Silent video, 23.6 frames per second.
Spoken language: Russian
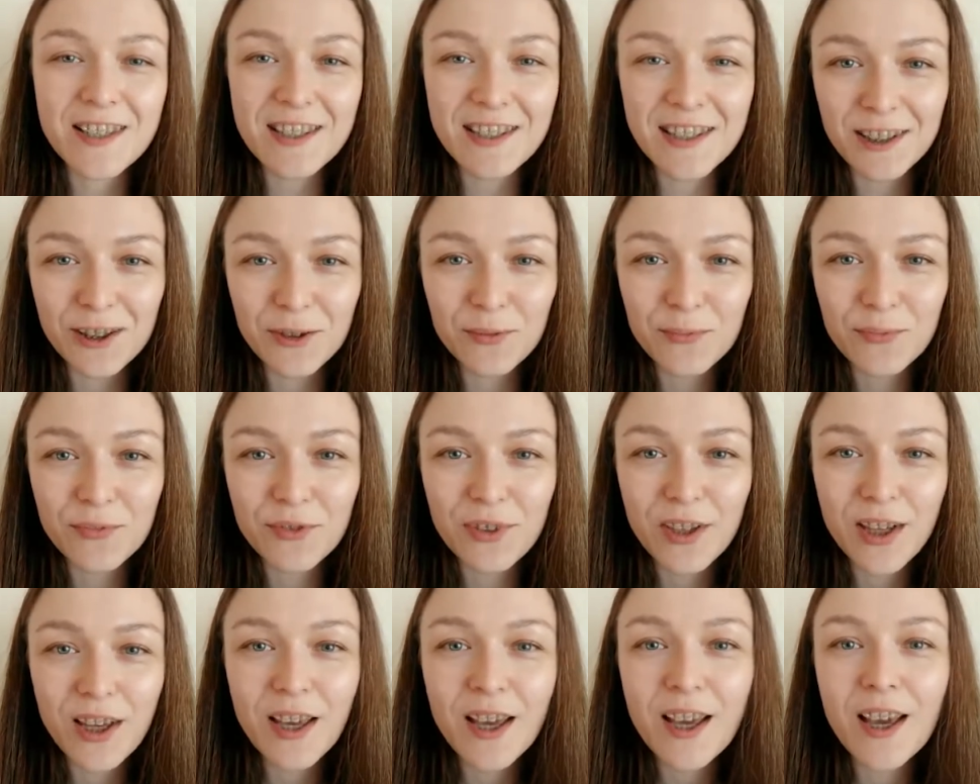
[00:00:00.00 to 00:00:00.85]
след».
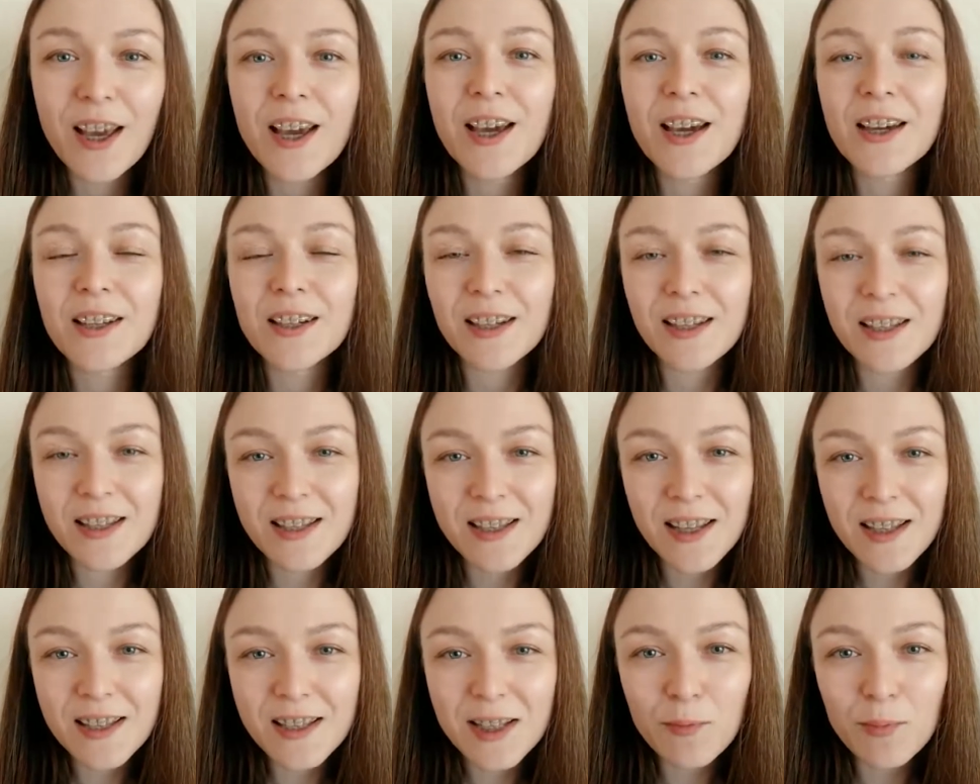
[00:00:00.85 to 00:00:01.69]

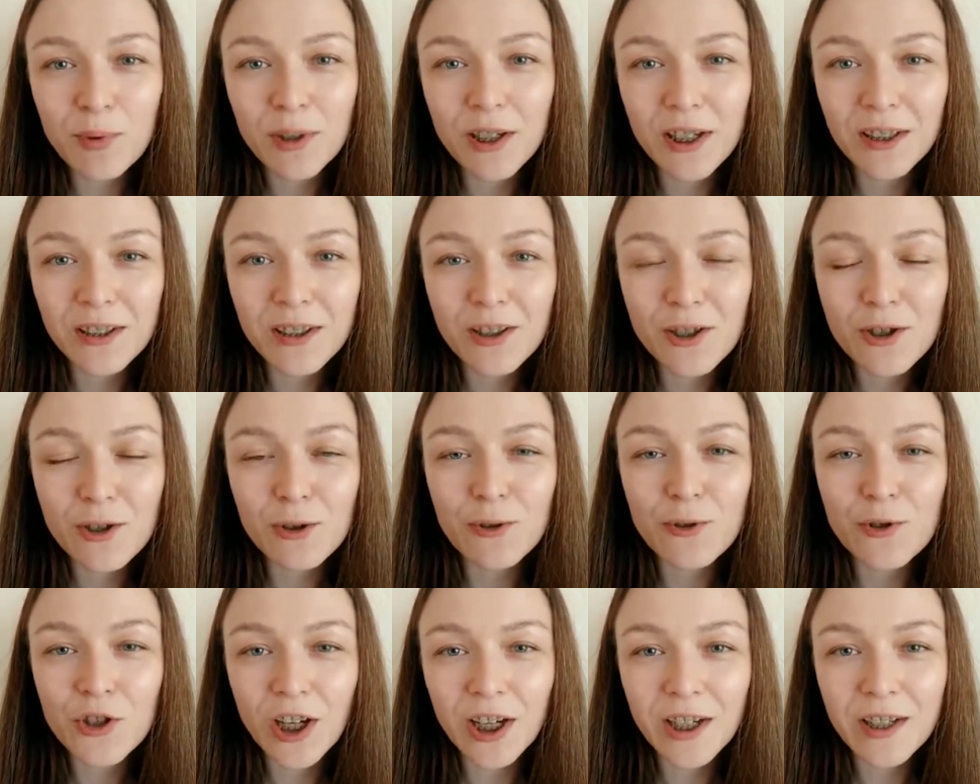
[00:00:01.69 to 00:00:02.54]
Реализация проекта
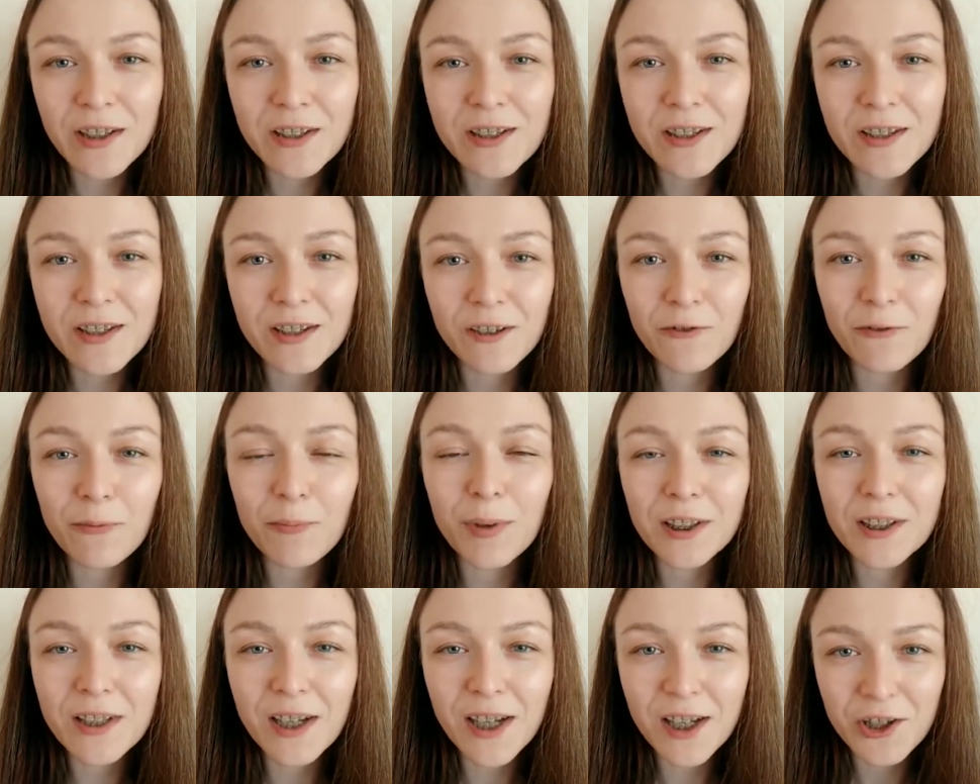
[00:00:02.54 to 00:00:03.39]
заключается в
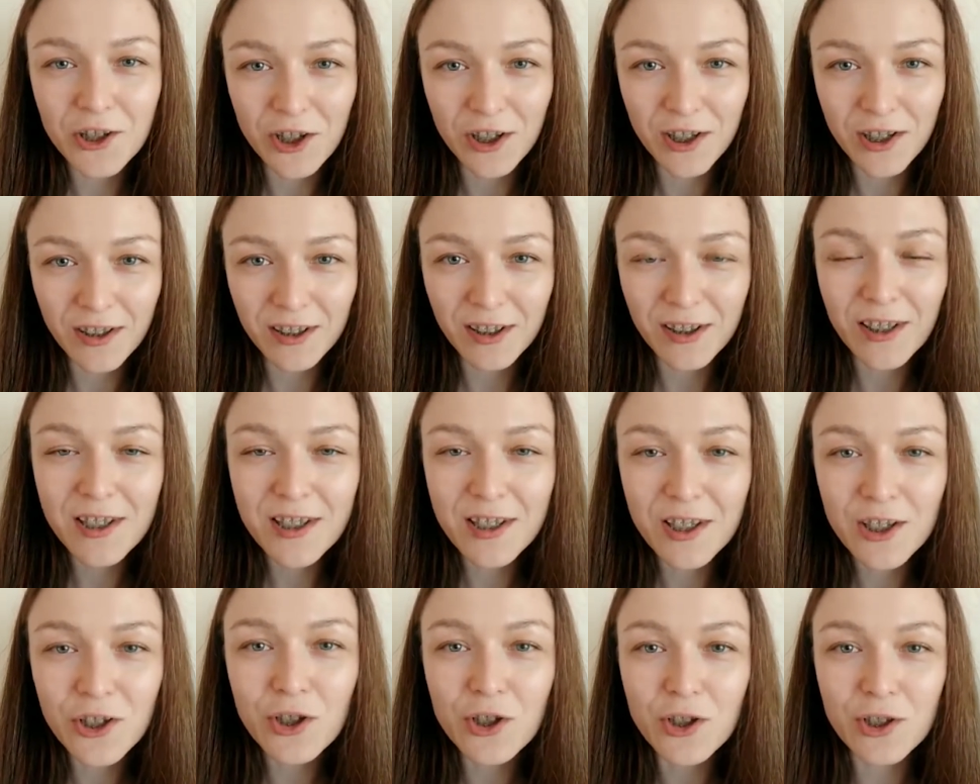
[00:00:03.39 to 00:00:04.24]
подаче
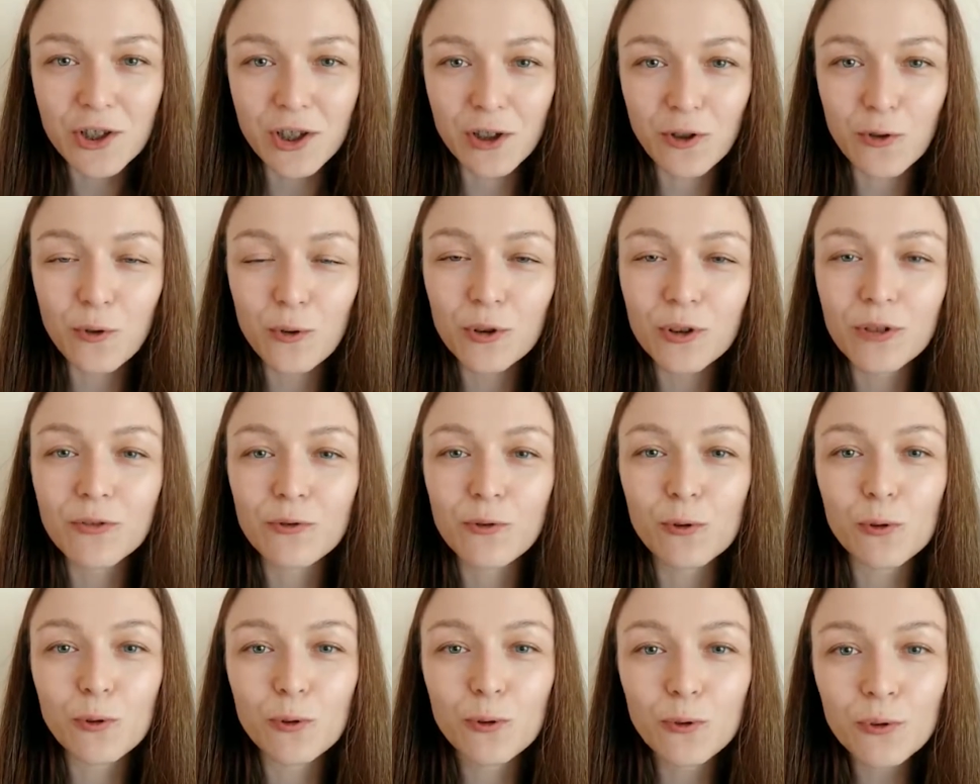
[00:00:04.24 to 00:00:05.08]
классических
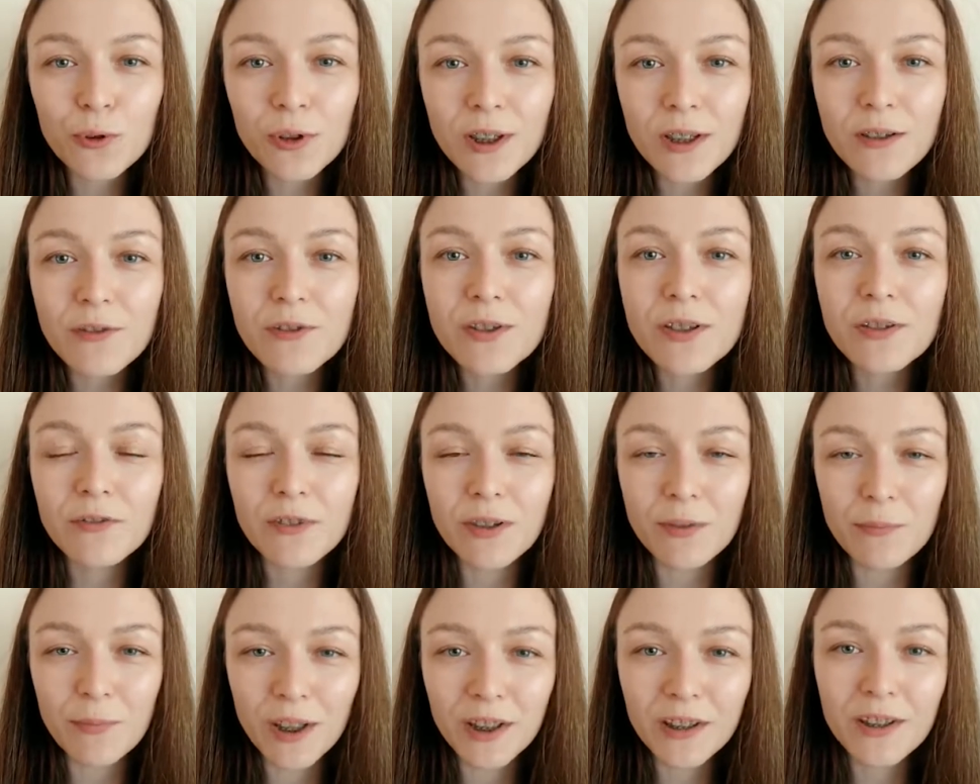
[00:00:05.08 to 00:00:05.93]
кодов культуры в
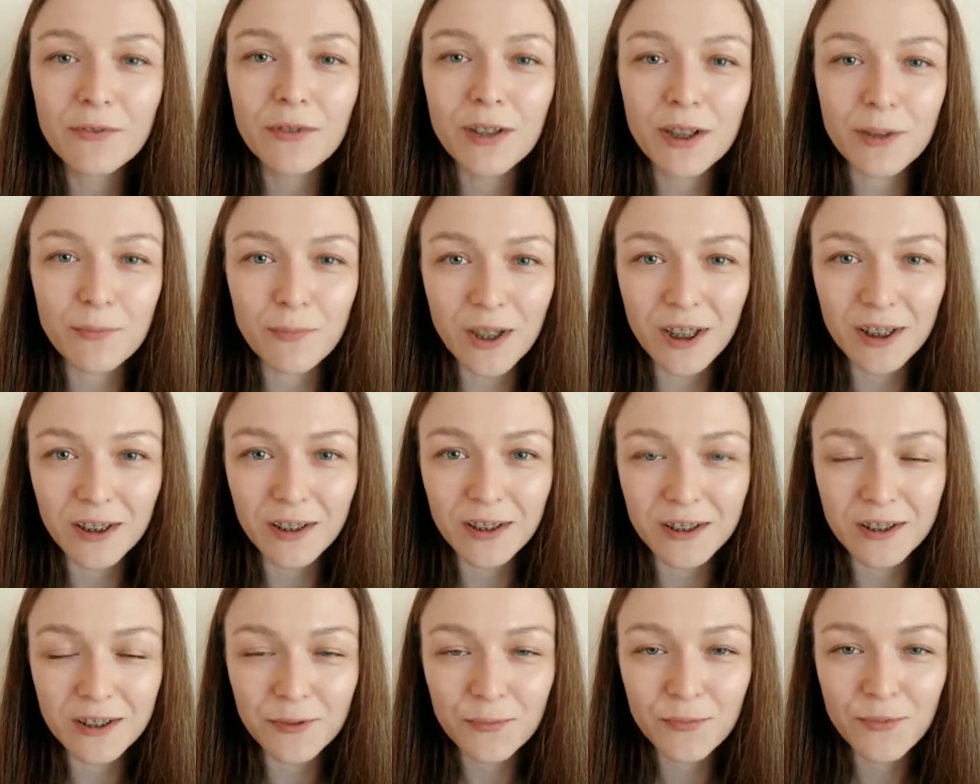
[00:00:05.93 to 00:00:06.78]
современных
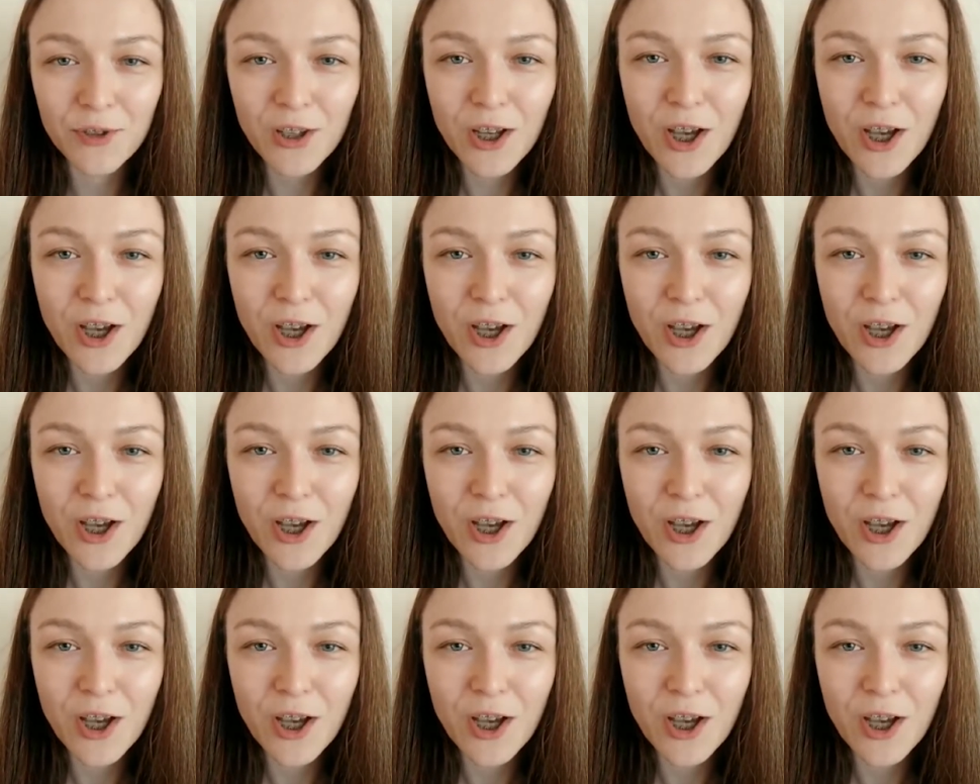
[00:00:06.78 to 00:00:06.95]
форматах.